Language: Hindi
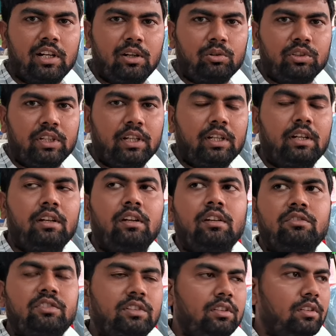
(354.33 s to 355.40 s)
महंगा होता है
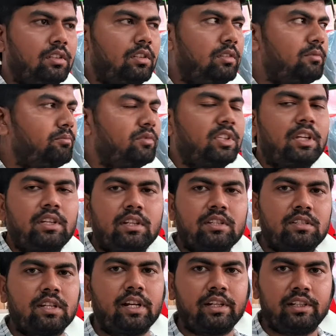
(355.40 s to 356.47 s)
आ, आ,
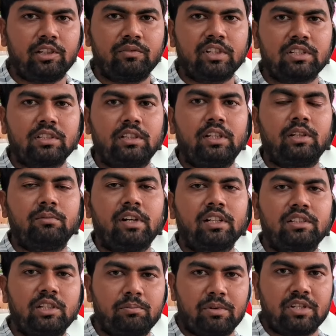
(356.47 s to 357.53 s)
स्लाइडिंग में गियर
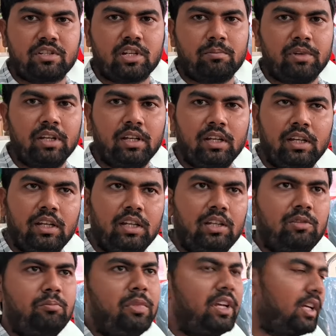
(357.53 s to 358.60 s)
बॉक्स की अपेक्षा में
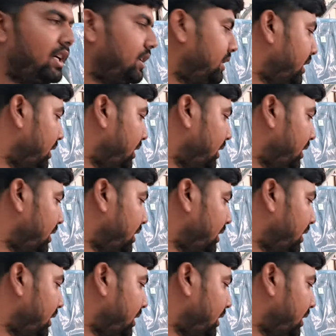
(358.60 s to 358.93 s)
महंगा